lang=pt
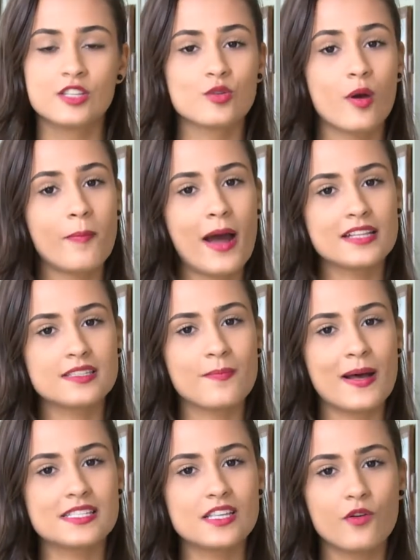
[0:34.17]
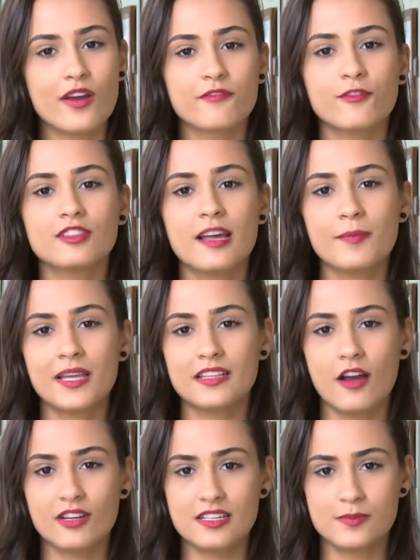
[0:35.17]
sua participação é
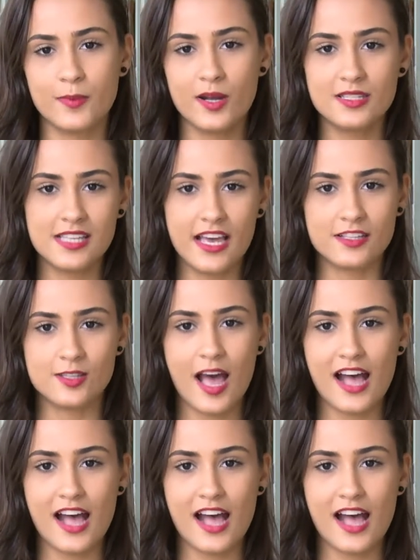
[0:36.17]
fundamental nesse processo.